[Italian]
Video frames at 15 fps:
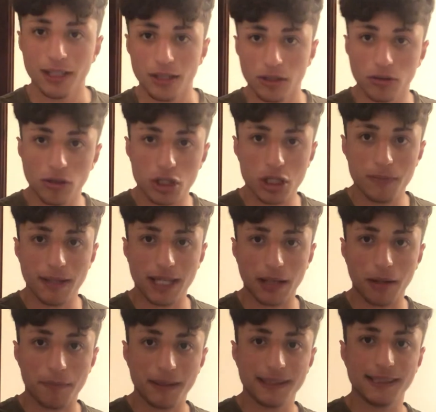Noi ci
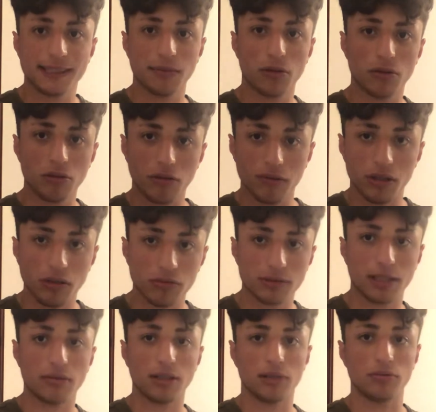becchiamo prestissimo con un nuovo video, un
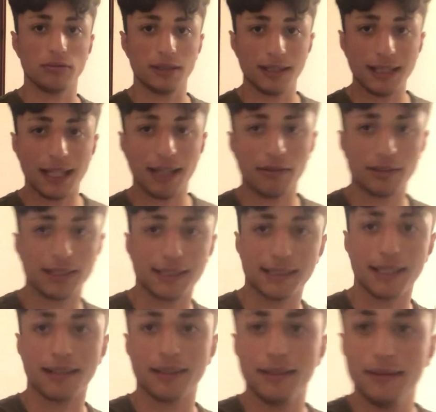saluto a tutti dalla vostra
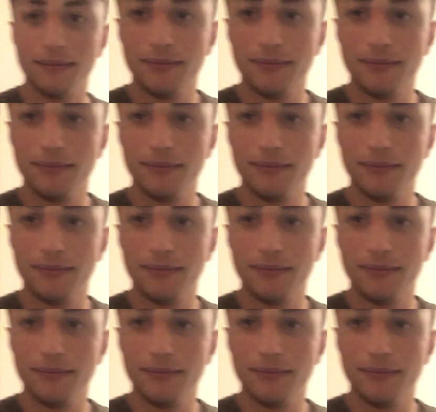scarta.